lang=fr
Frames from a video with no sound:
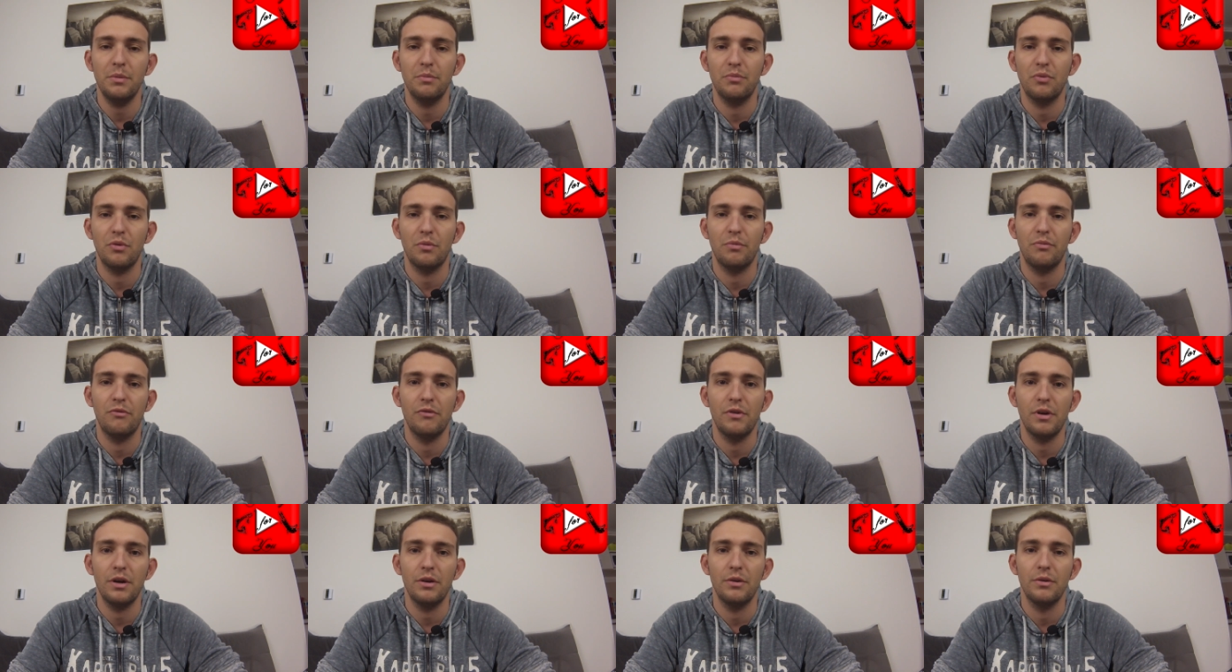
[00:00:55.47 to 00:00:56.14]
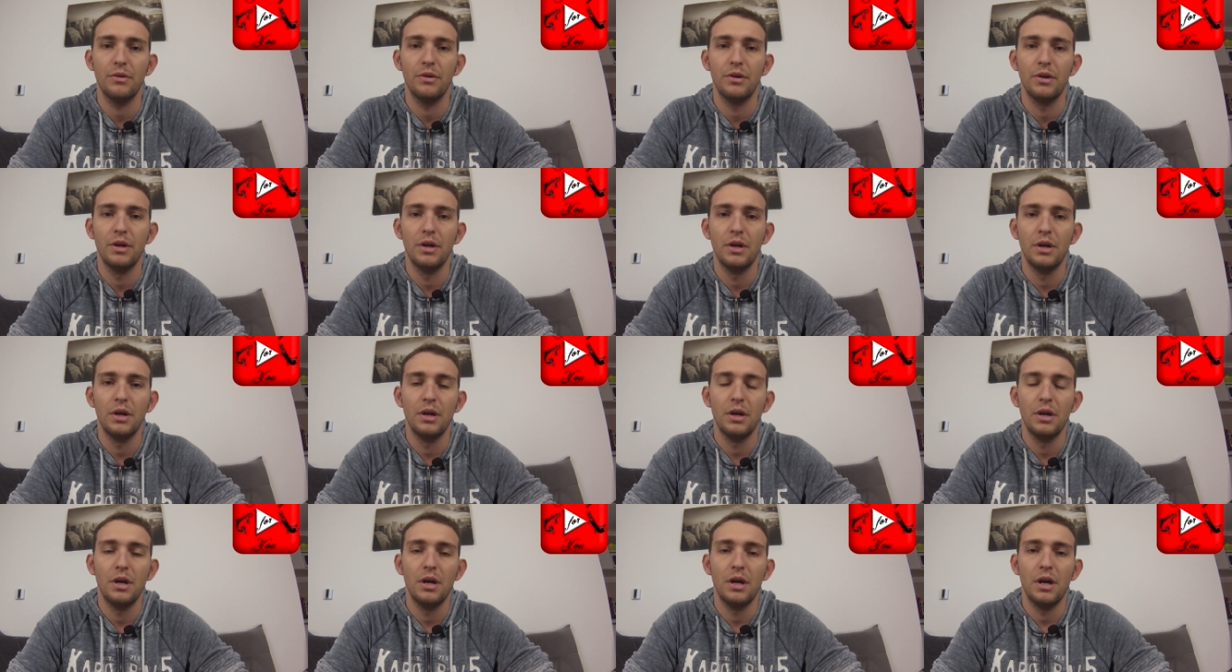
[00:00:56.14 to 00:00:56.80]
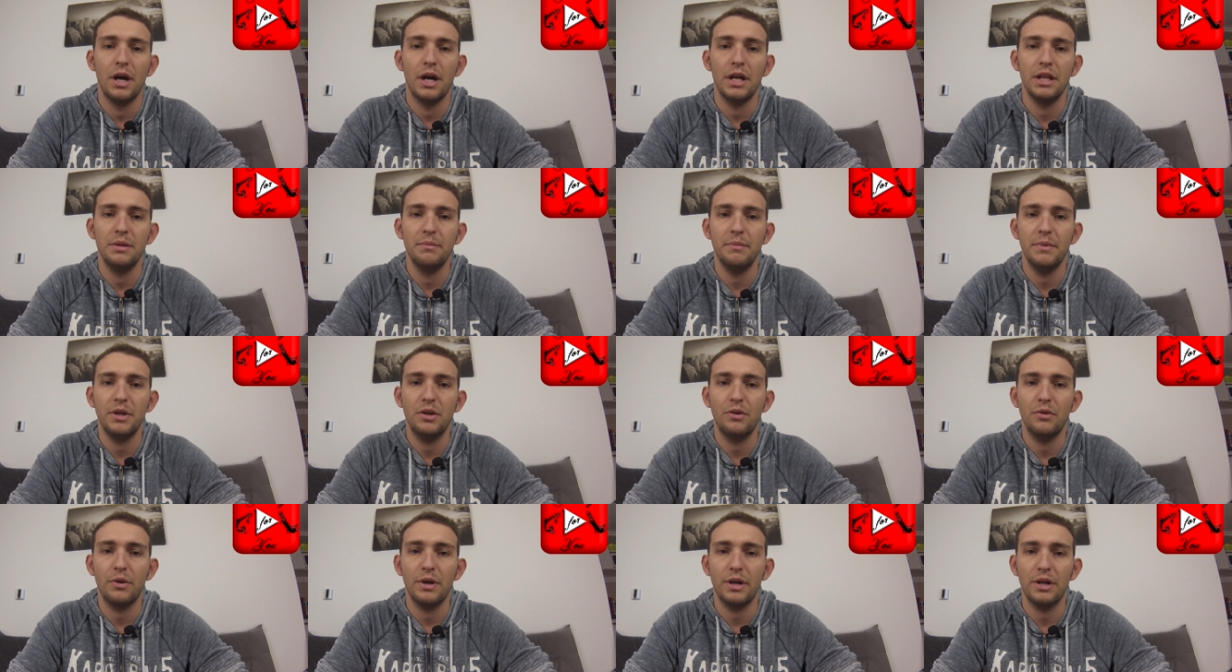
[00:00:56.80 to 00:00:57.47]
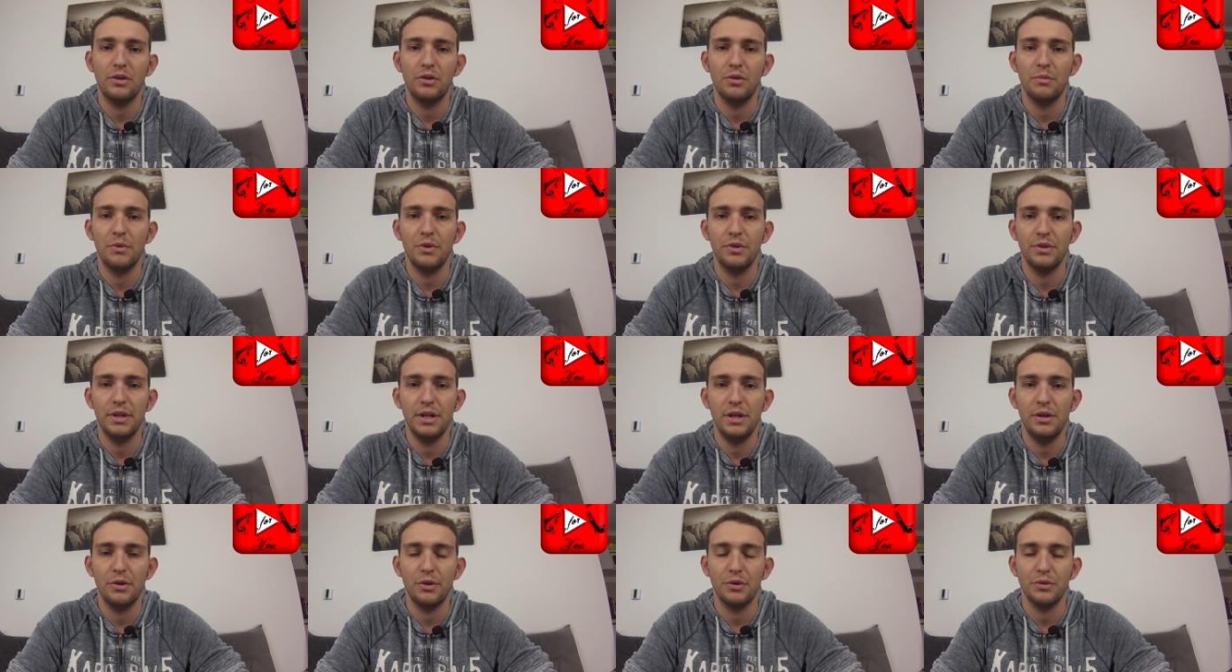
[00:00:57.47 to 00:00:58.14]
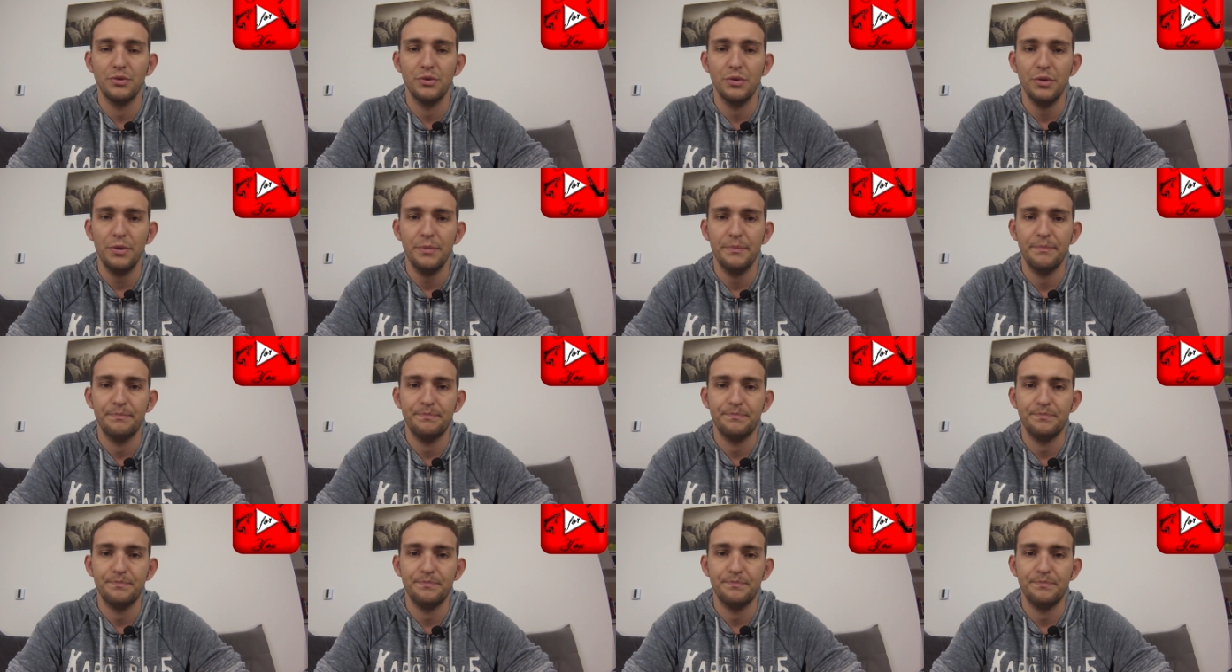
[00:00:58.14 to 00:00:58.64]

pour pouvoir euh, animer correctement des leurres durs.